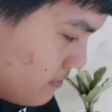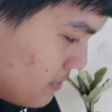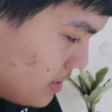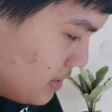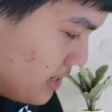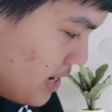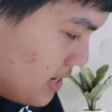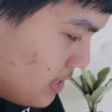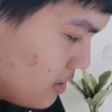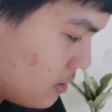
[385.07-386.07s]
bình
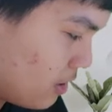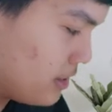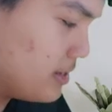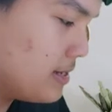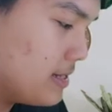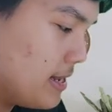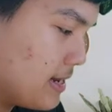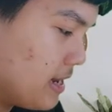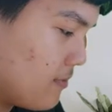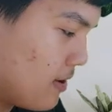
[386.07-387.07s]
dx rồi thì
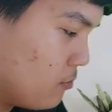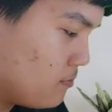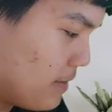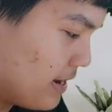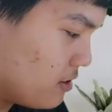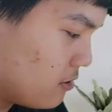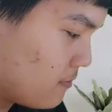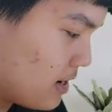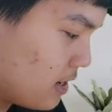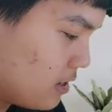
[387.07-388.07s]
cái này phải luôn bé hơn
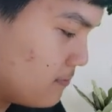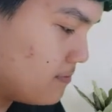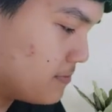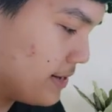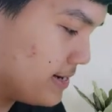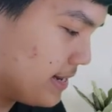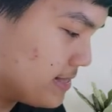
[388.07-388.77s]
hoặc bằng không đây